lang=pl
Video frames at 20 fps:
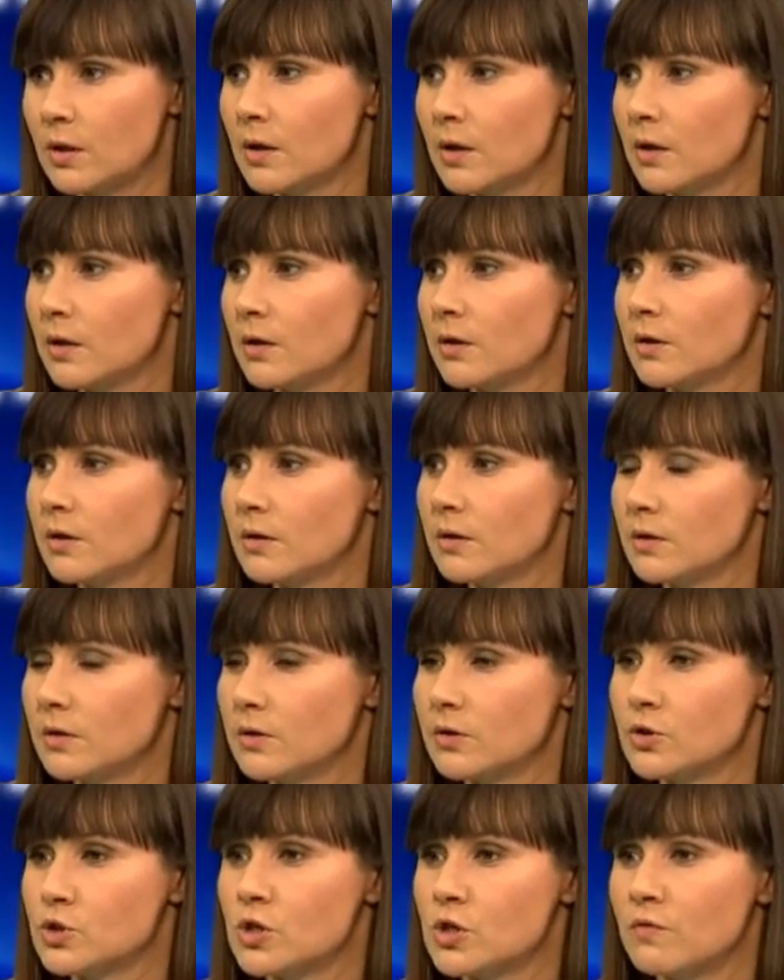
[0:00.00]
No
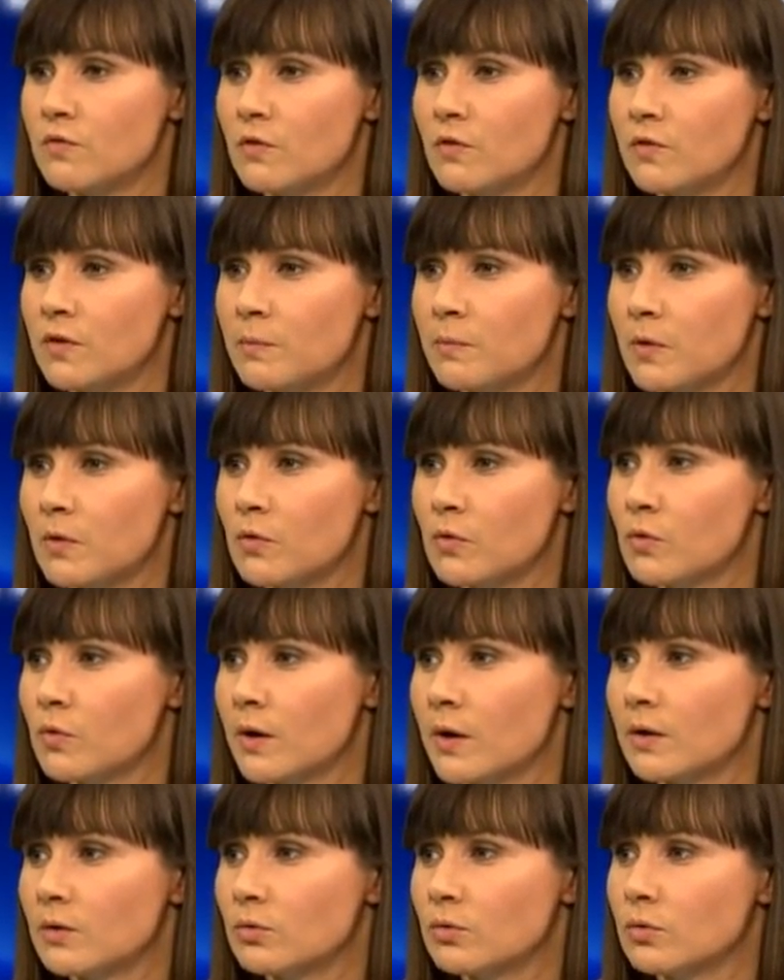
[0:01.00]
zobaczymy. E, szefowie
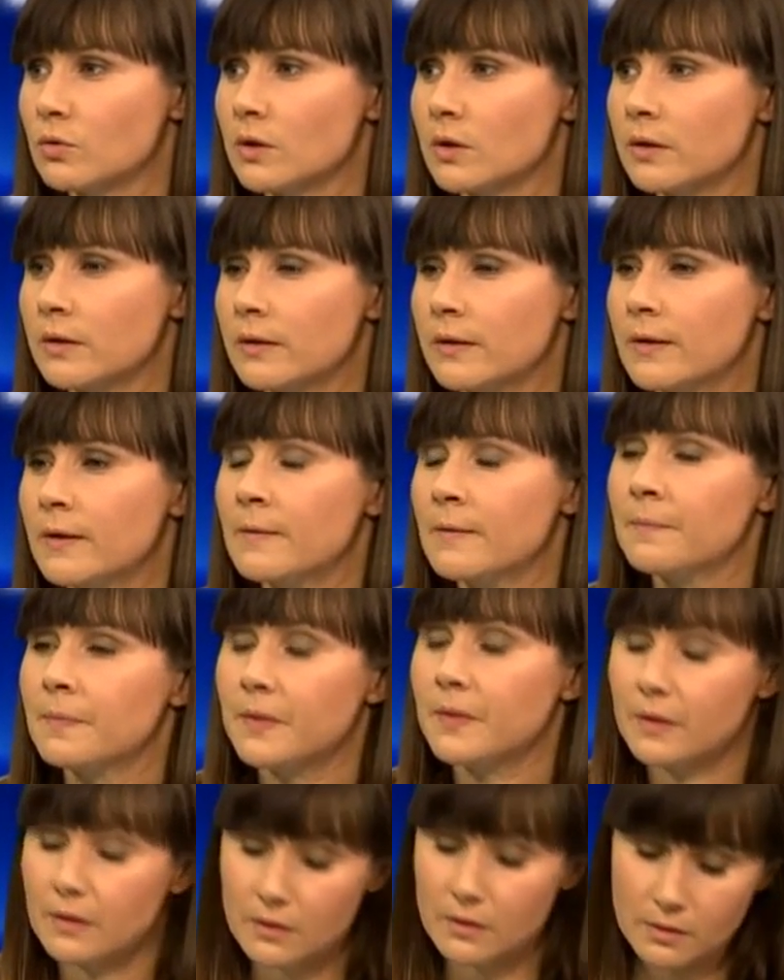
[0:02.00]
Posłowie będą mogli go tu
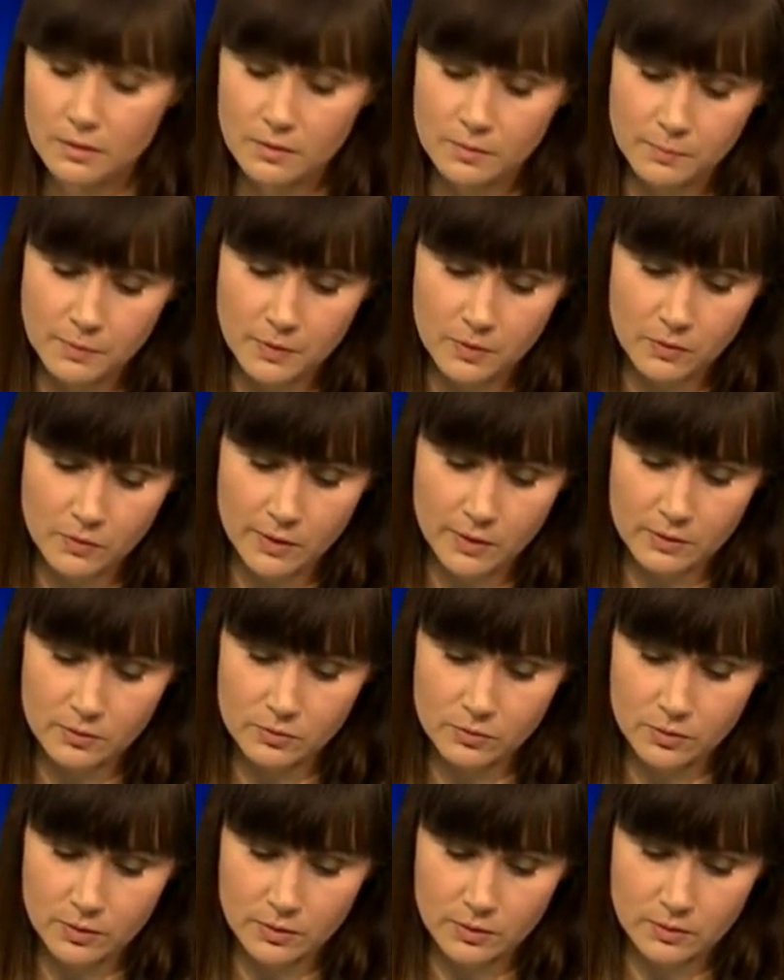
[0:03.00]
zapytać. E,
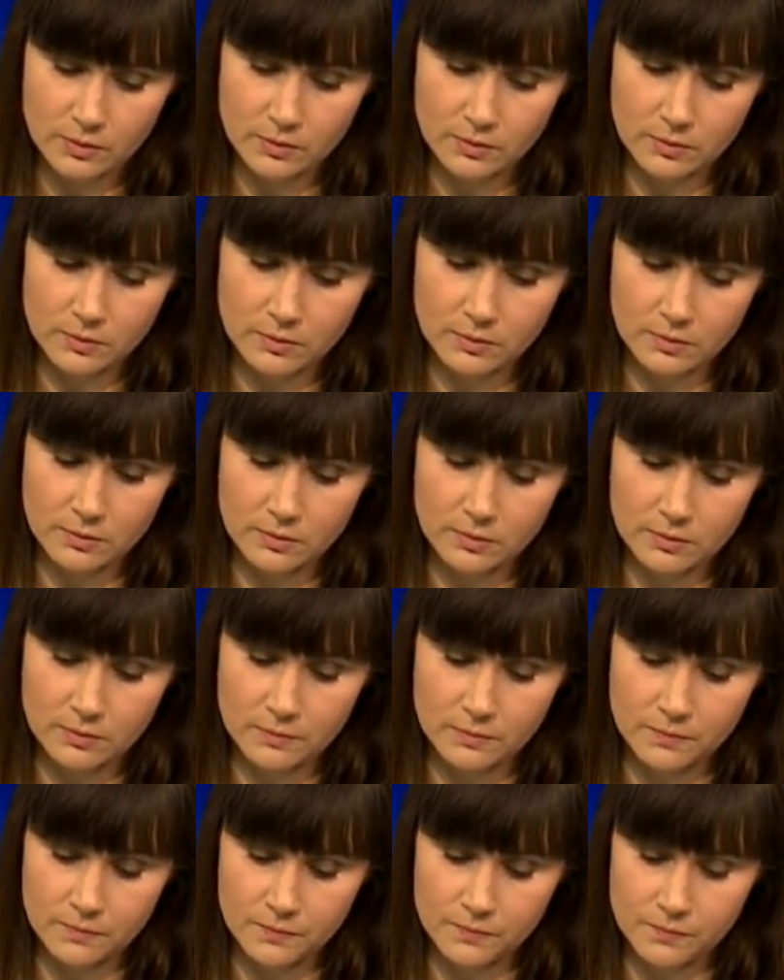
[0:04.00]
prokuratury,
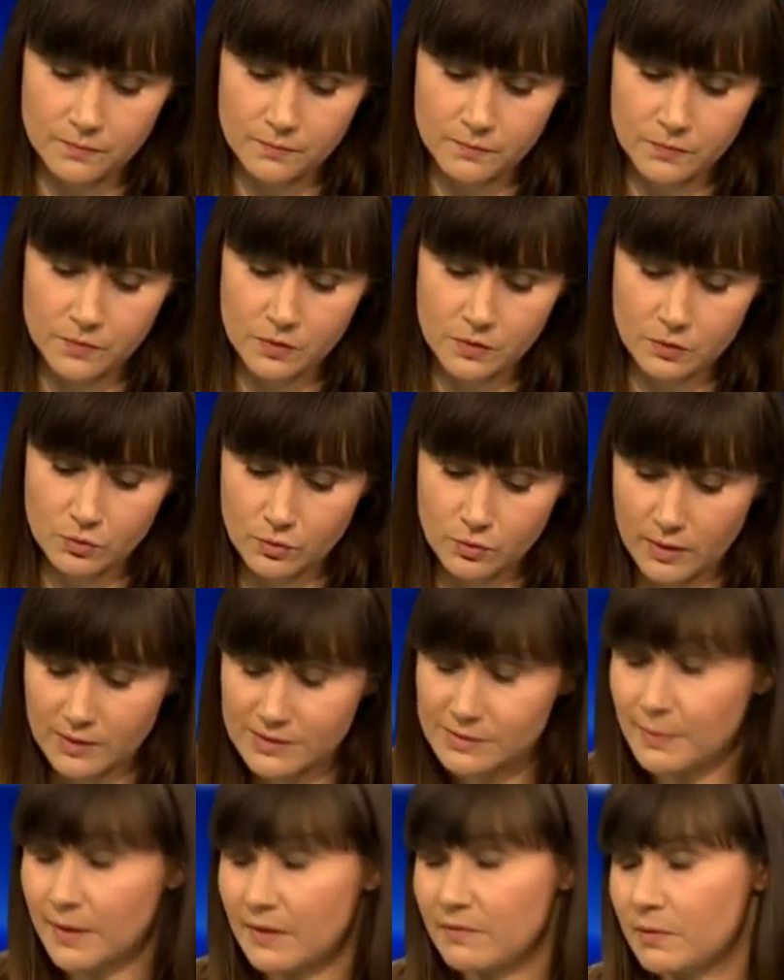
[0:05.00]
mm,
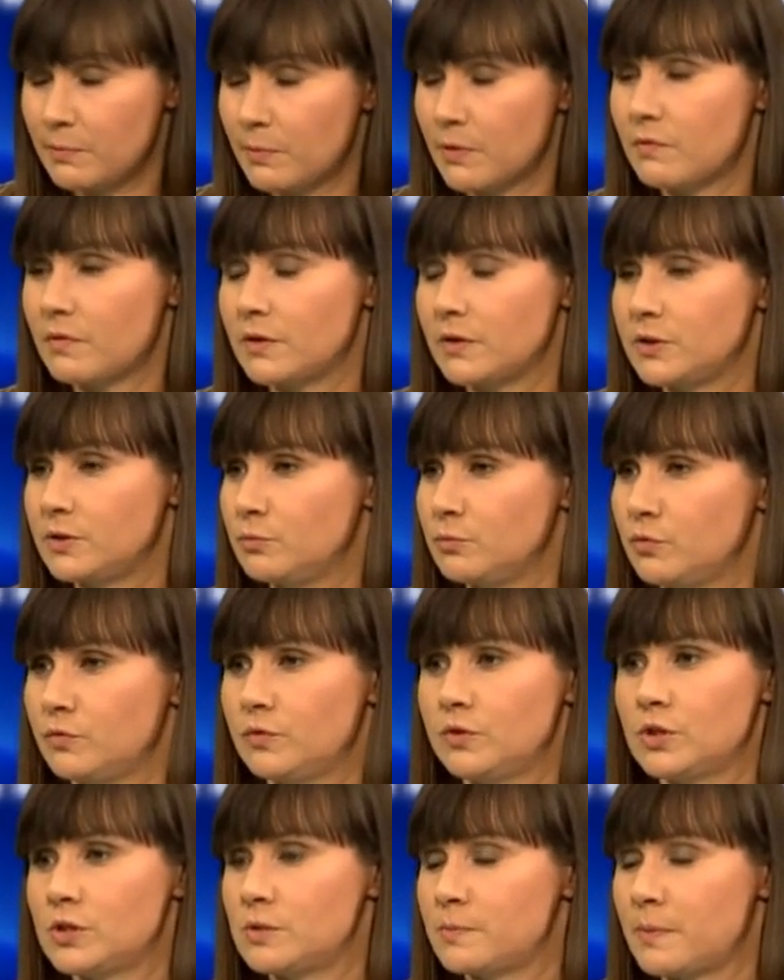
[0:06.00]
która sprawę prowadzi,
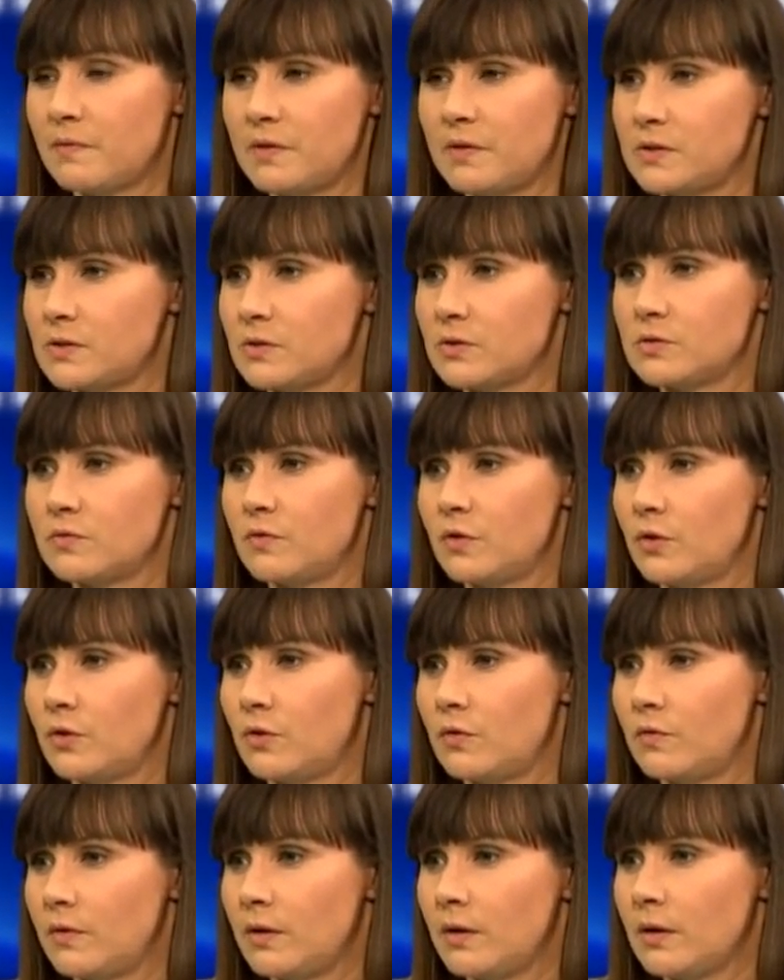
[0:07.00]
mówi, że sprawa jest
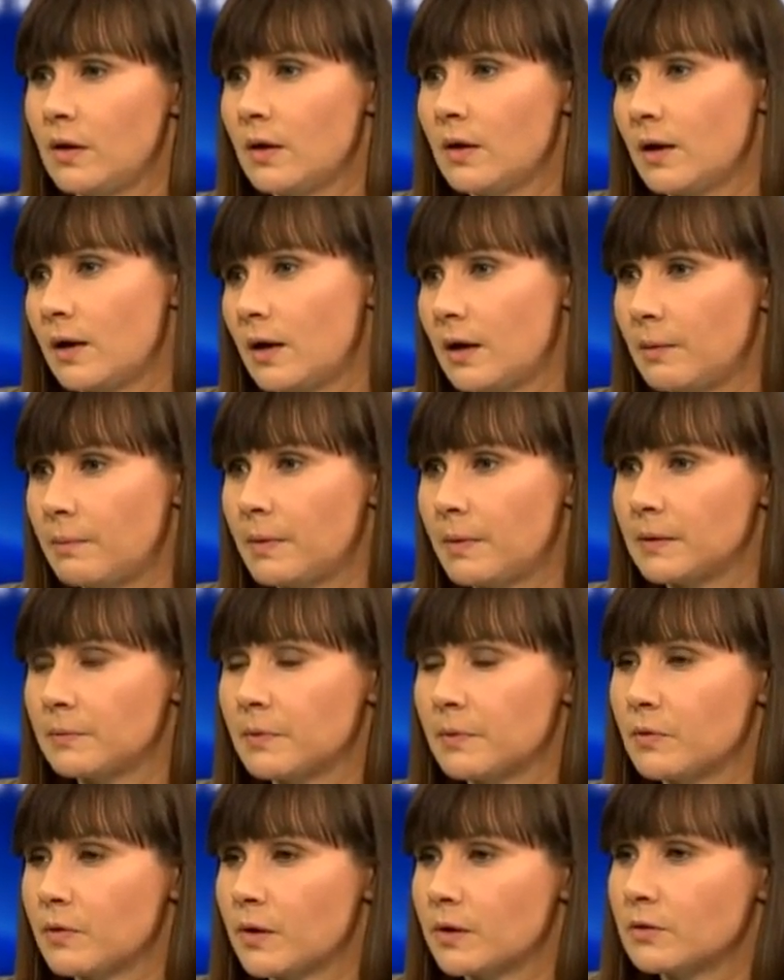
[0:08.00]
rozwojowa, a
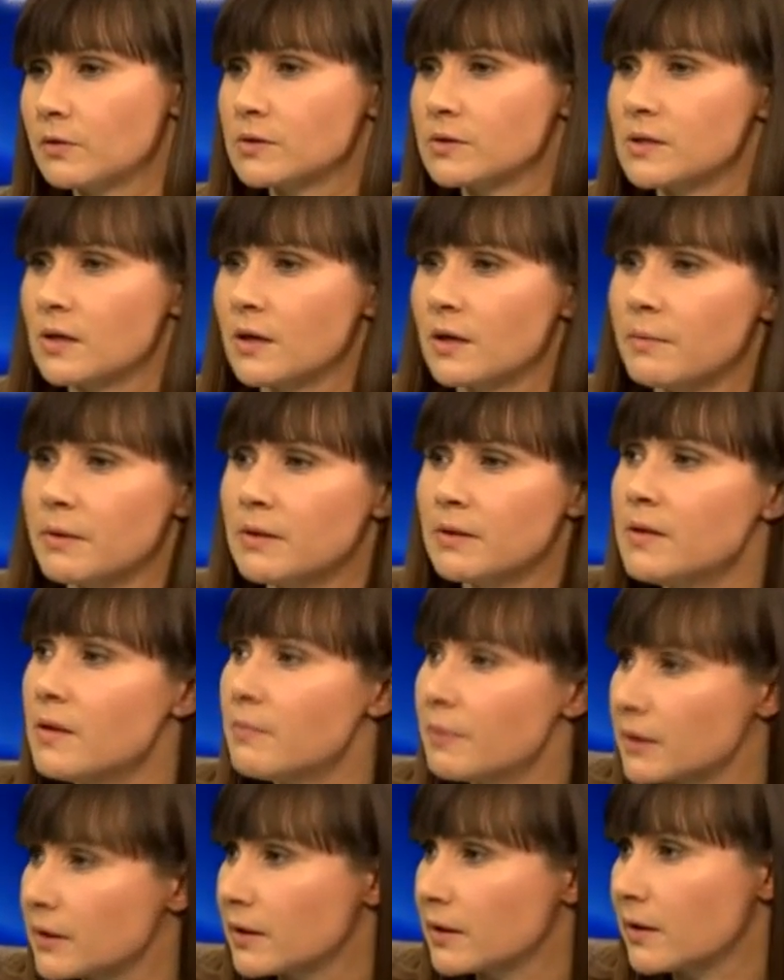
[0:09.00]
pan prokurator Seremet
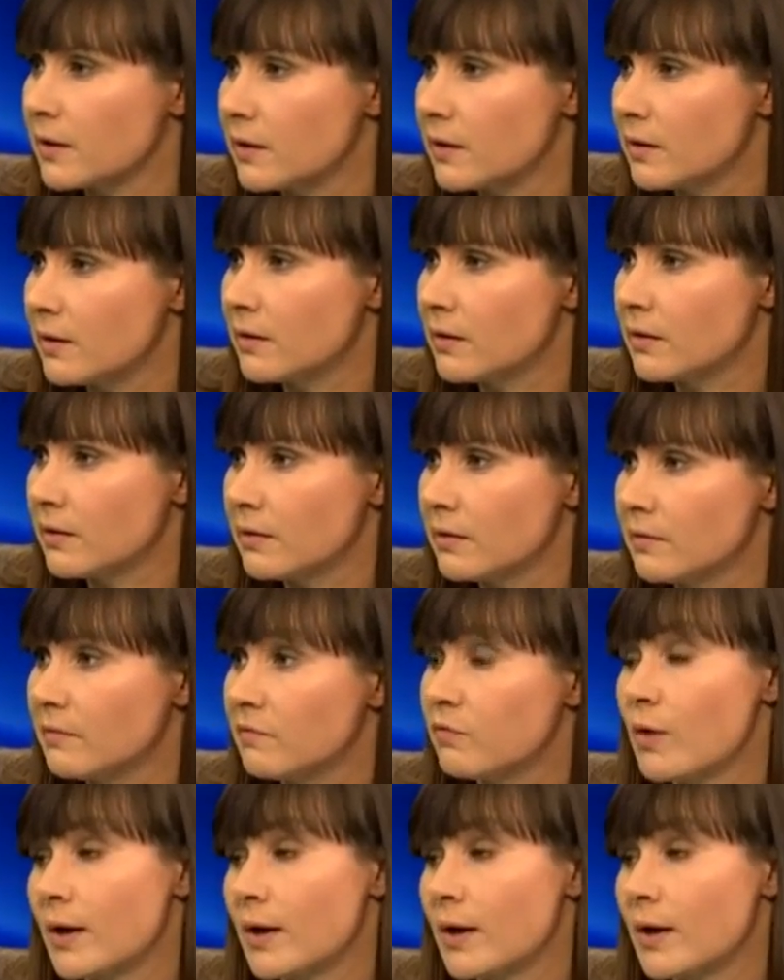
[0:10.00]
nie ma takiej e,